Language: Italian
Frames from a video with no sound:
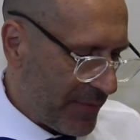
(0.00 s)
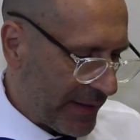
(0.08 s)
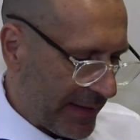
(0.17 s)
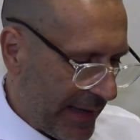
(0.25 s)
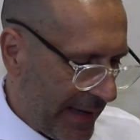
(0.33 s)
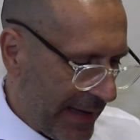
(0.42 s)

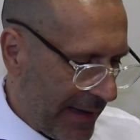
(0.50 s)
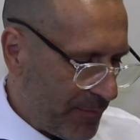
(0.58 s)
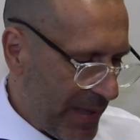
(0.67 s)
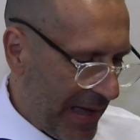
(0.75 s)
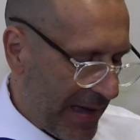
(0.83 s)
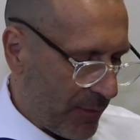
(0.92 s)
perché
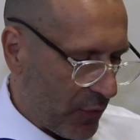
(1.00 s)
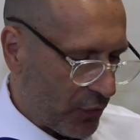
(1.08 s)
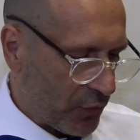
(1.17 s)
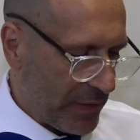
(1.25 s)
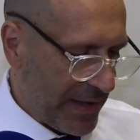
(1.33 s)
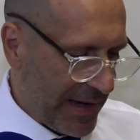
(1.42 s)
abbiamo
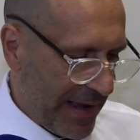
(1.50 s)
sulle